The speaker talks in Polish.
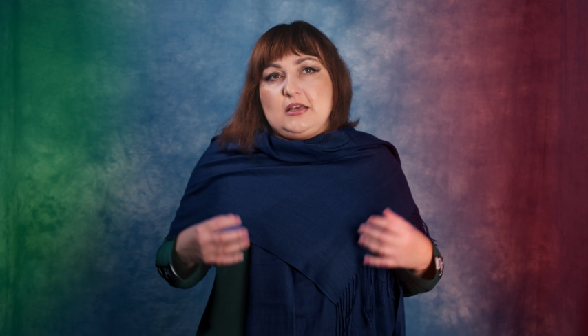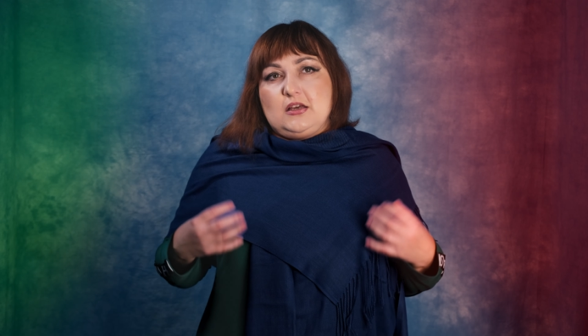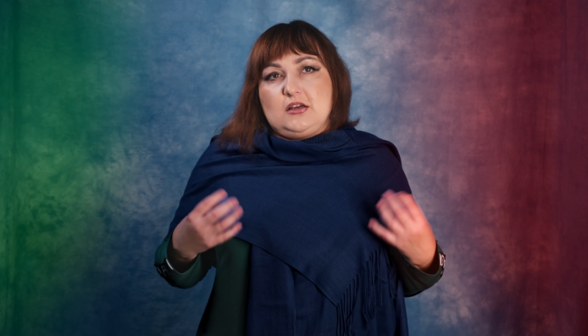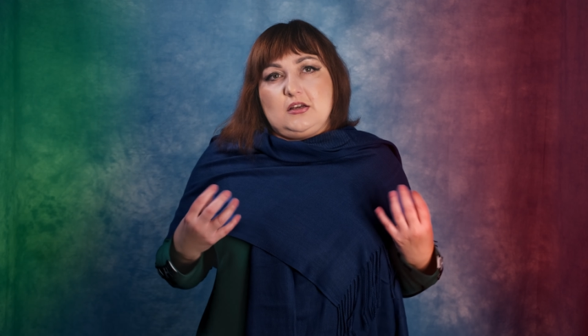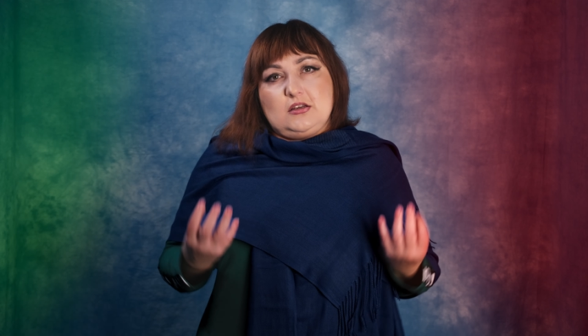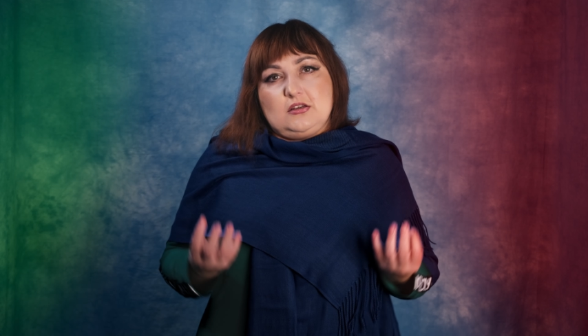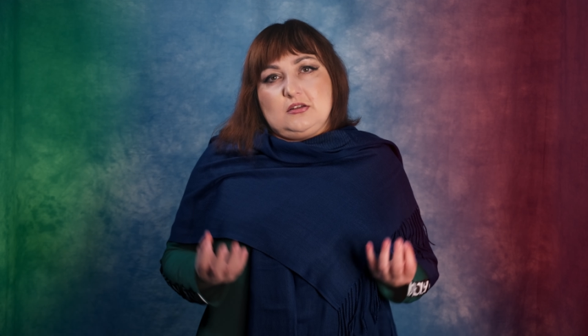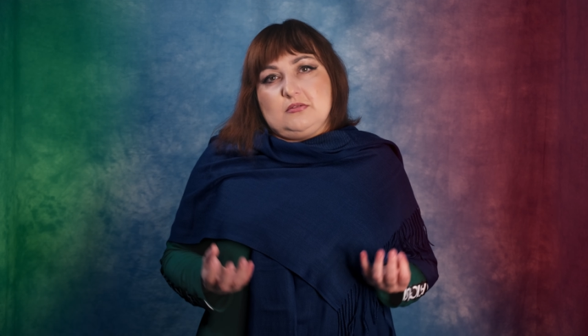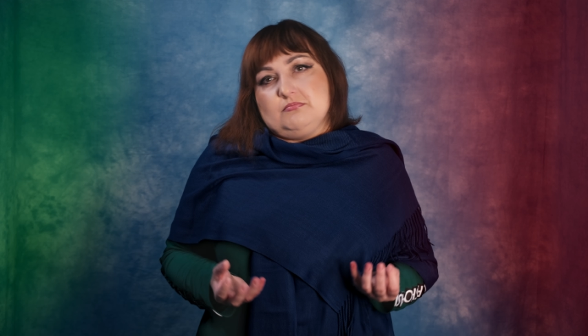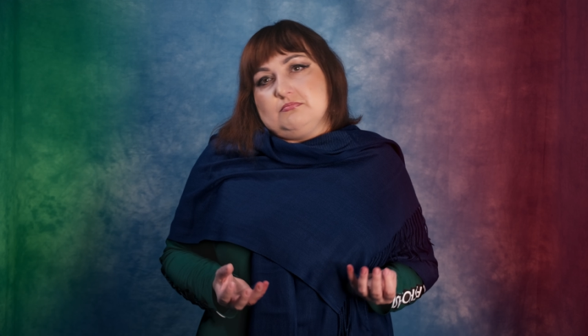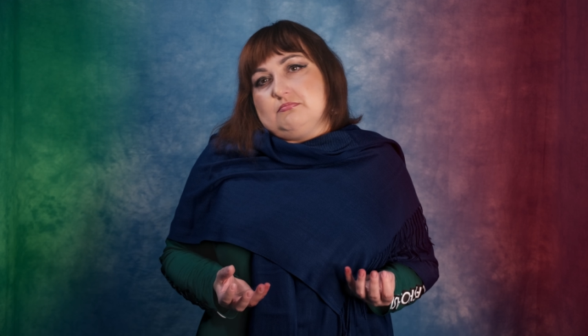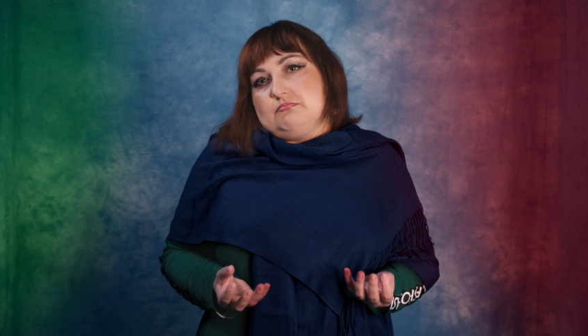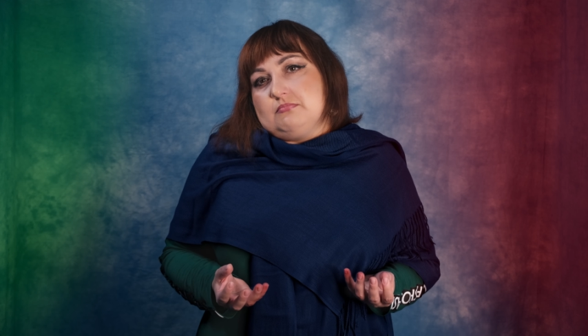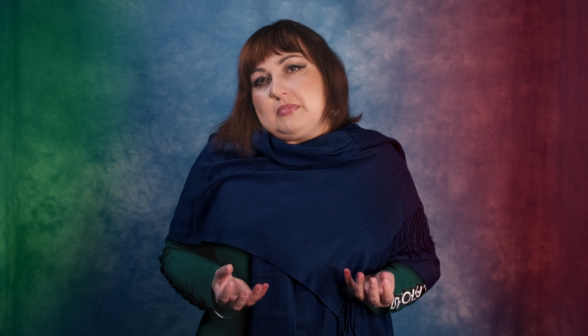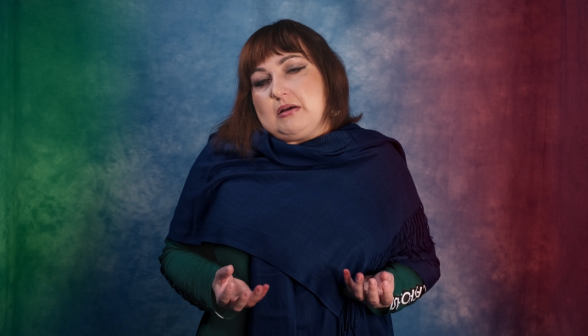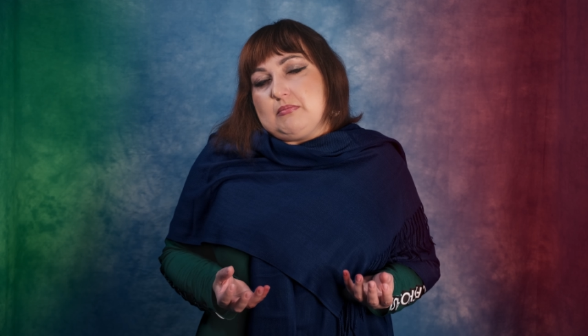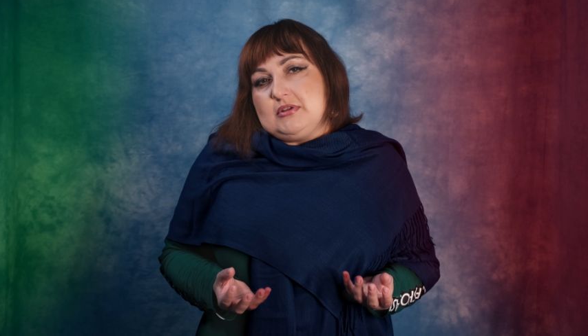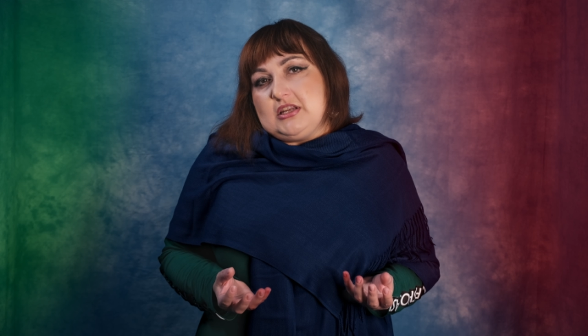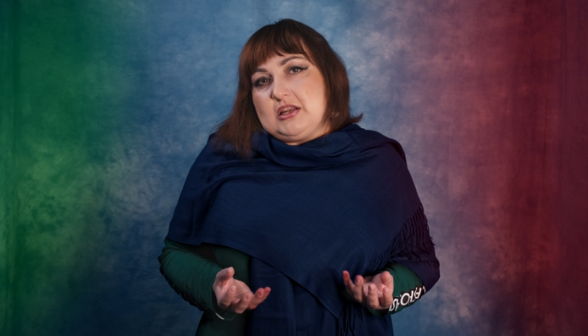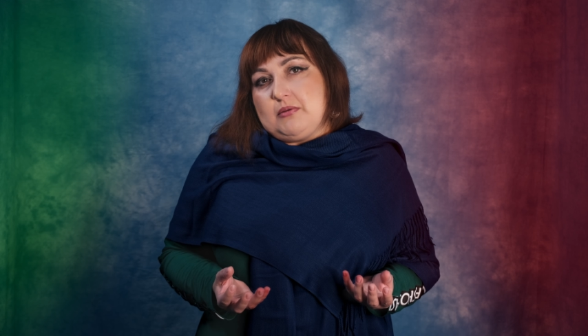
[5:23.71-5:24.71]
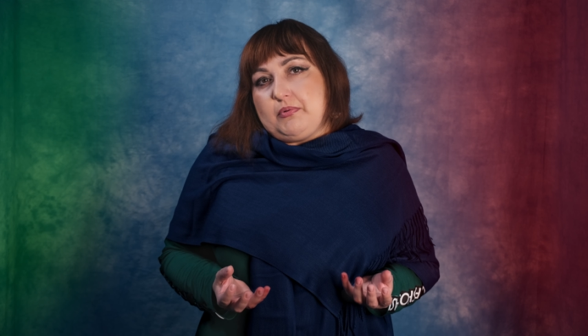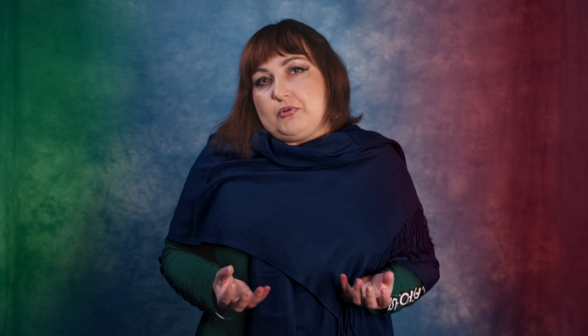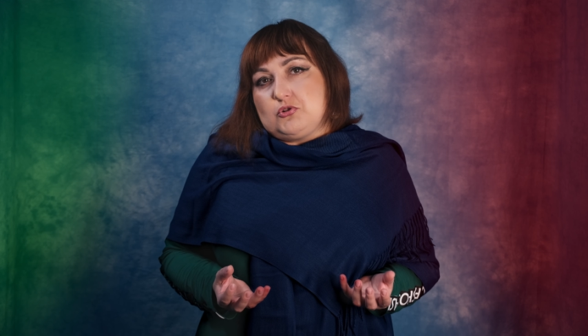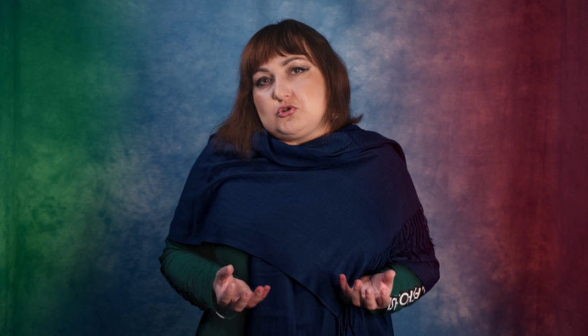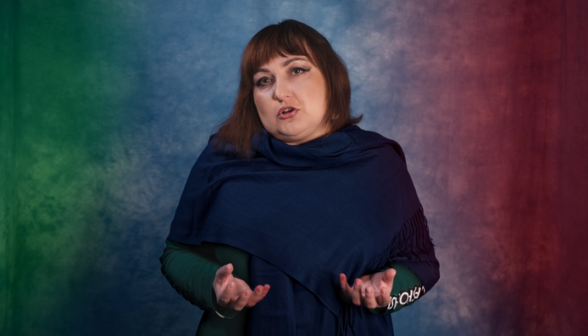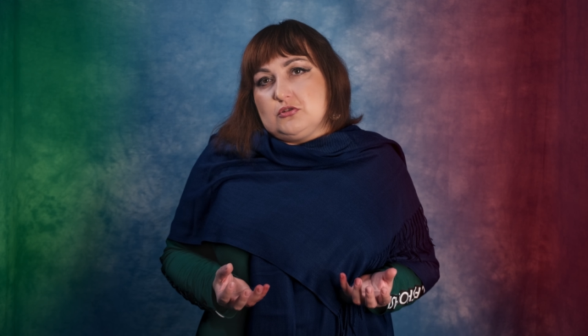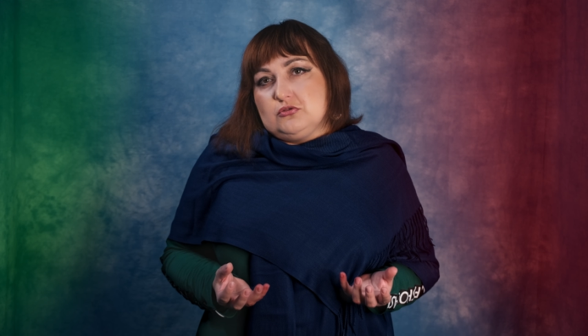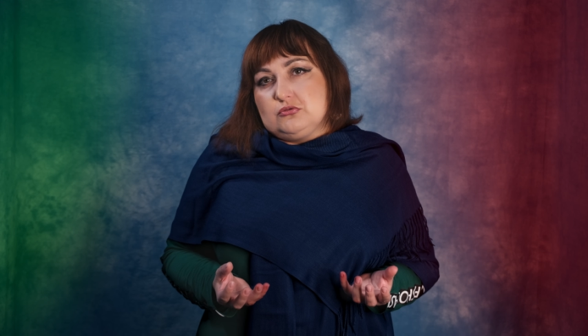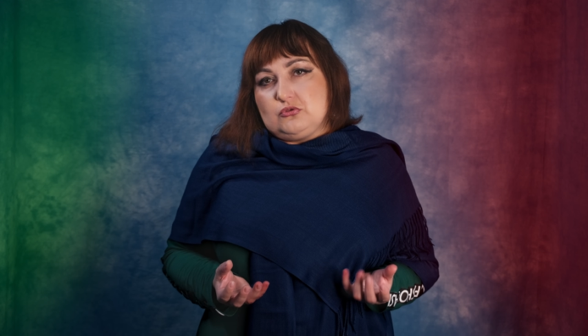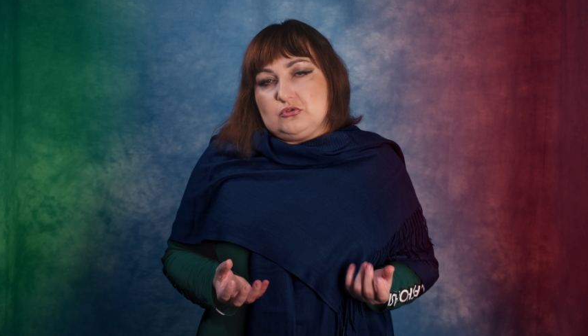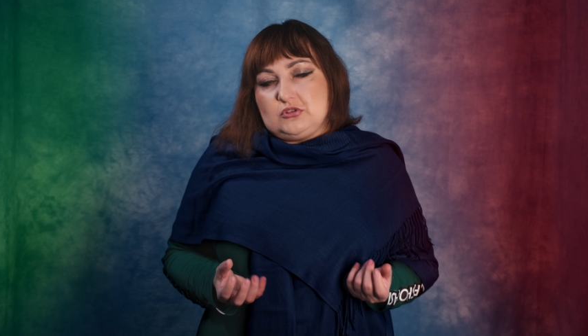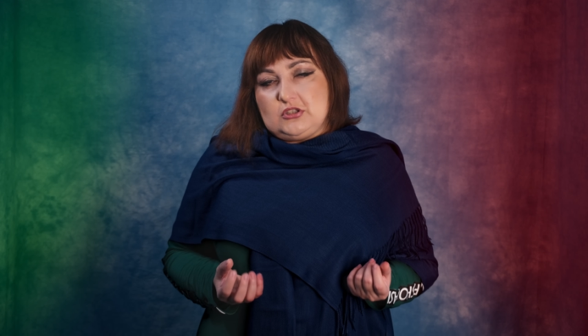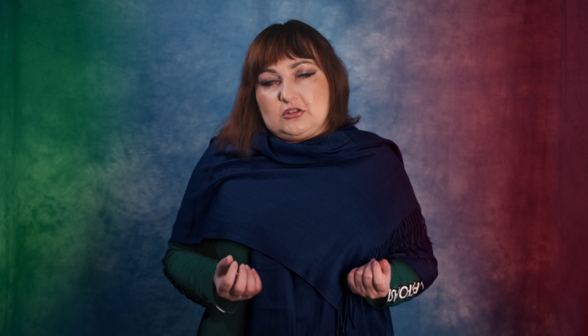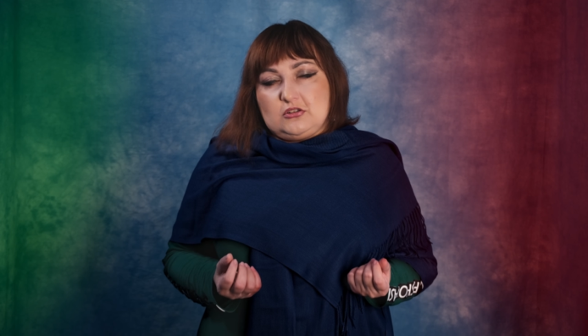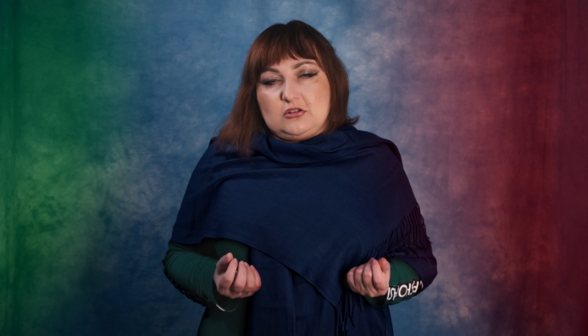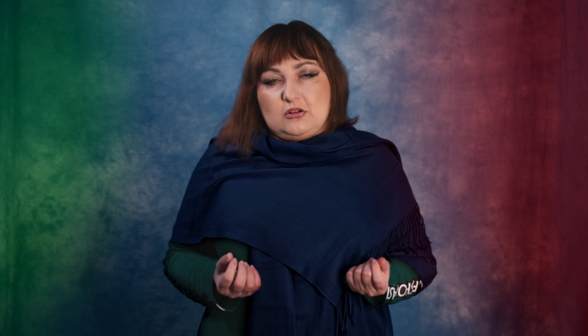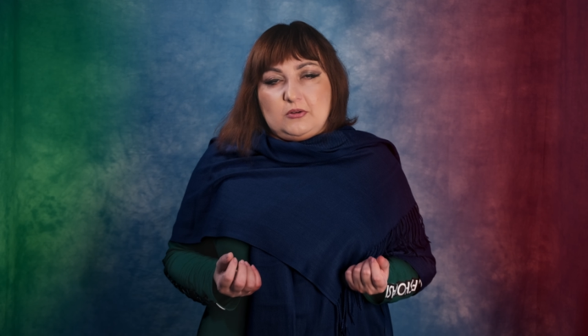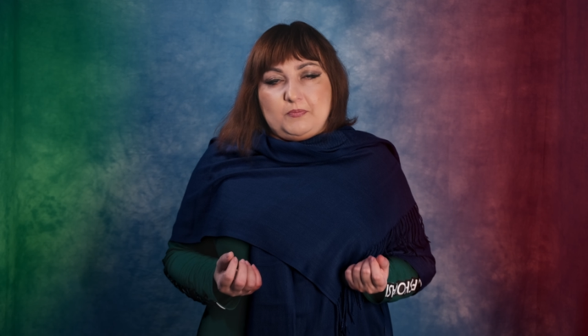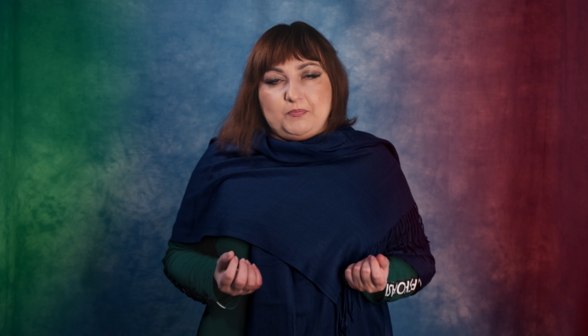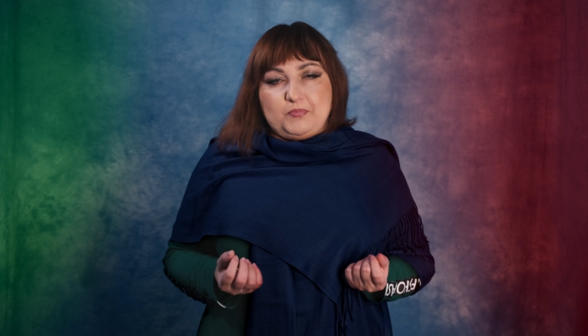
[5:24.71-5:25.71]
e, mamy na początku
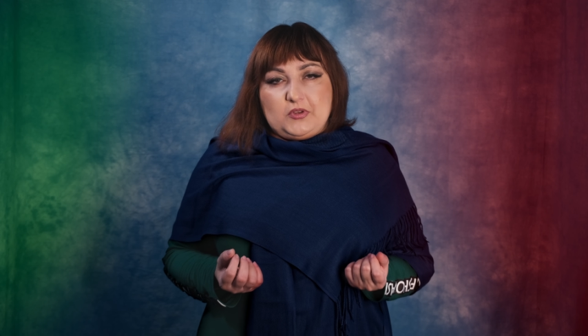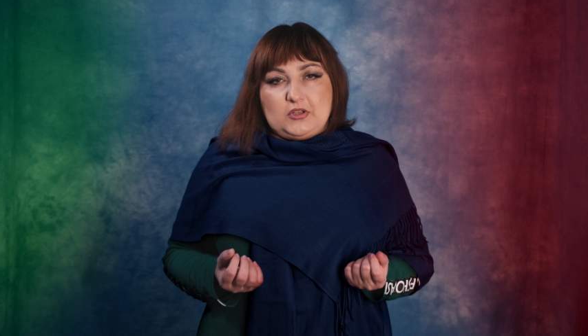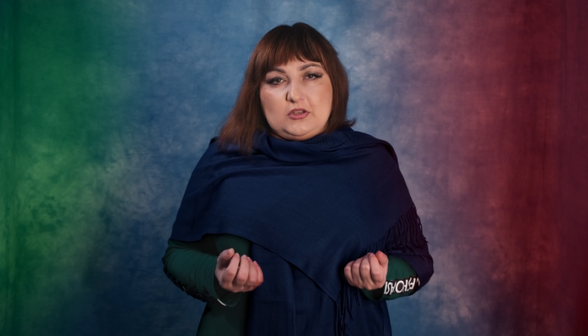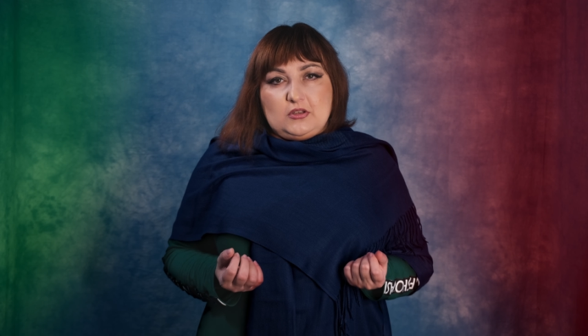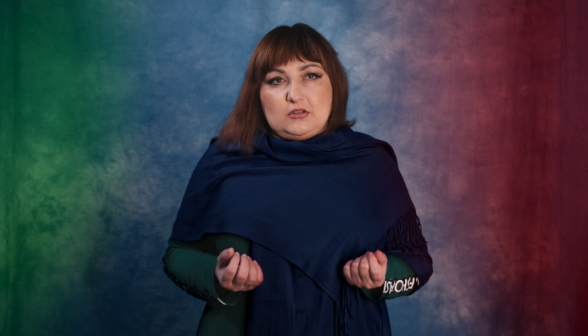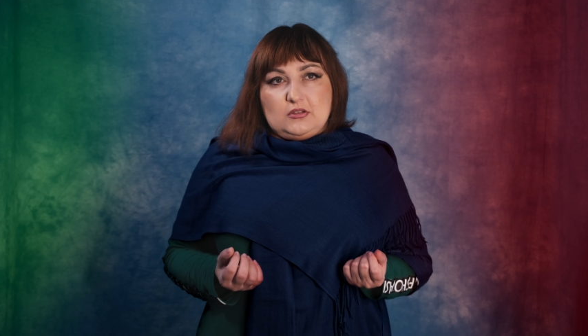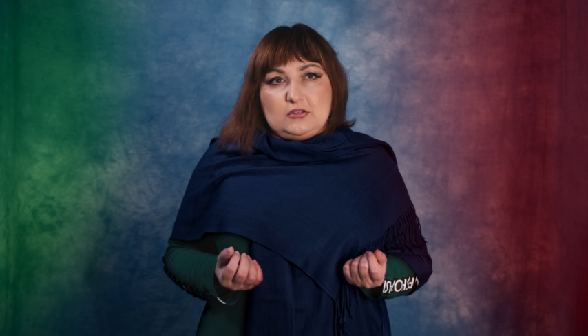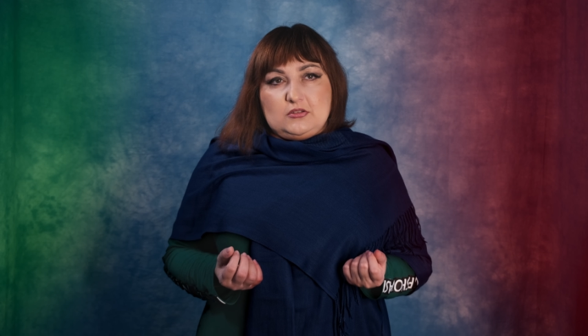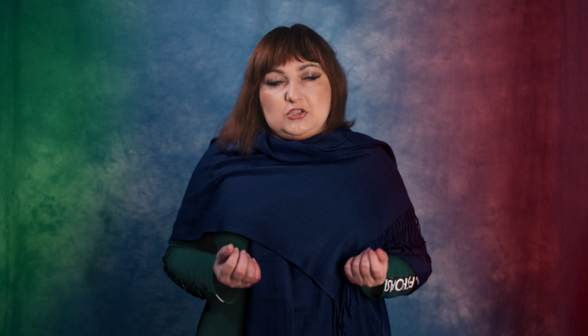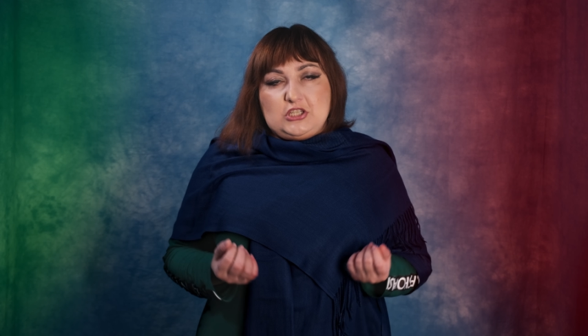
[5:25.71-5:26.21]
tego e,